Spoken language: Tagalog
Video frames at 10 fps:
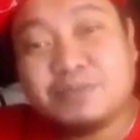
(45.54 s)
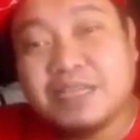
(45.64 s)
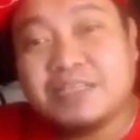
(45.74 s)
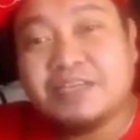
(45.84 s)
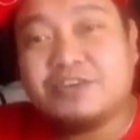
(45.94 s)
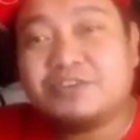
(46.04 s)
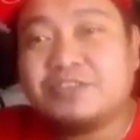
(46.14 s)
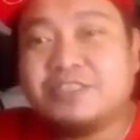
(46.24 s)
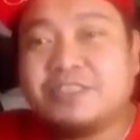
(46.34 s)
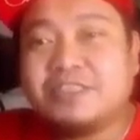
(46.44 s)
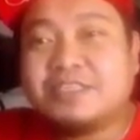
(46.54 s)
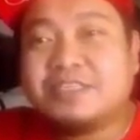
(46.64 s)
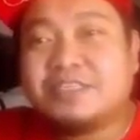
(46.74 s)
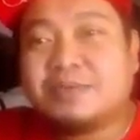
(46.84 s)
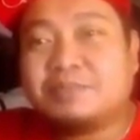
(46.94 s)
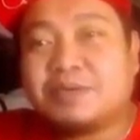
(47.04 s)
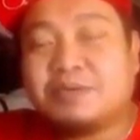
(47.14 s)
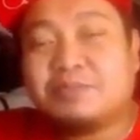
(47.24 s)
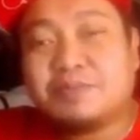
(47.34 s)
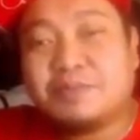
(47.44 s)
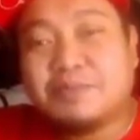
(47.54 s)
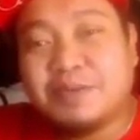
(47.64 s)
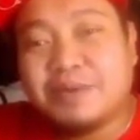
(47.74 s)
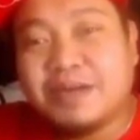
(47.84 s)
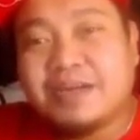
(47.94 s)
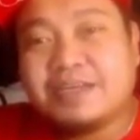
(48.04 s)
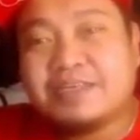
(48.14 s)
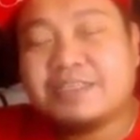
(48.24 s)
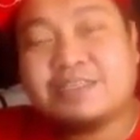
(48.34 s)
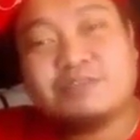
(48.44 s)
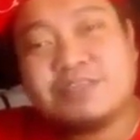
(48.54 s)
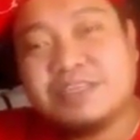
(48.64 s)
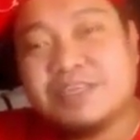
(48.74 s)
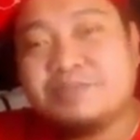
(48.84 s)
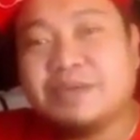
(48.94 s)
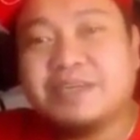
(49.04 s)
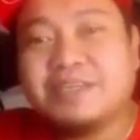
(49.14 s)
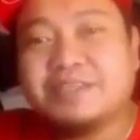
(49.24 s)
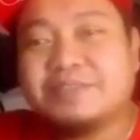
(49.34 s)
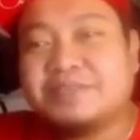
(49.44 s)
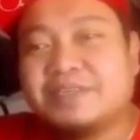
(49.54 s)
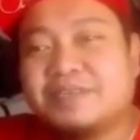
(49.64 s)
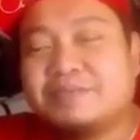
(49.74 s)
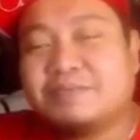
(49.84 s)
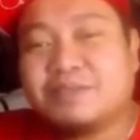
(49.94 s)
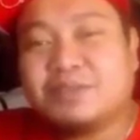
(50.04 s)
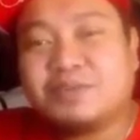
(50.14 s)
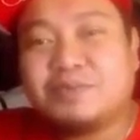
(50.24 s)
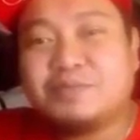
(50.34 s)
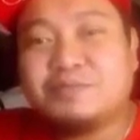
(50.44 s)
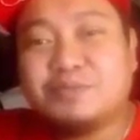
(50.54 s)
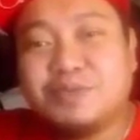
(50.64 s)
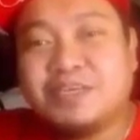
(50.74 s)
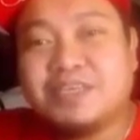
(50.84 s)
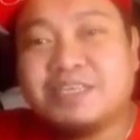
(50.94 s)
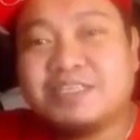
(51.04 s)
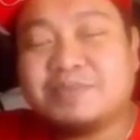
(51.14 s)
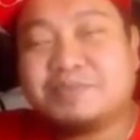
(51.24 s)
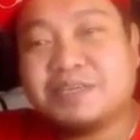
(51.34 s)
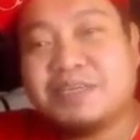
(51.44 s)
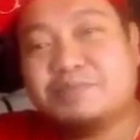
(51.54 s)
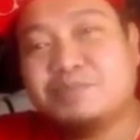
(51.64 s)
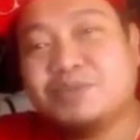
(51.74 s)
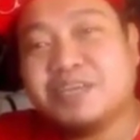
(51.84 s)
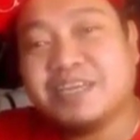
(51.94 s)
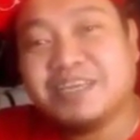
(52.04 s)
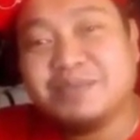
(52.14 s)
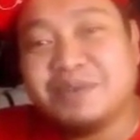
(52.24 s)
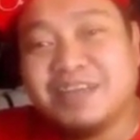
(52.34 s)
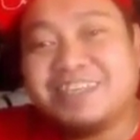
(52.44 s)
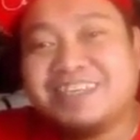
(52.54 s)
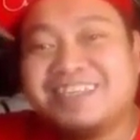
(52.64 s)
Magtate yun. Siyempre, kung may problema ka, dito lang kami. Mga tropa mong bully. Siyempre, ikaw, bully ka rin naman.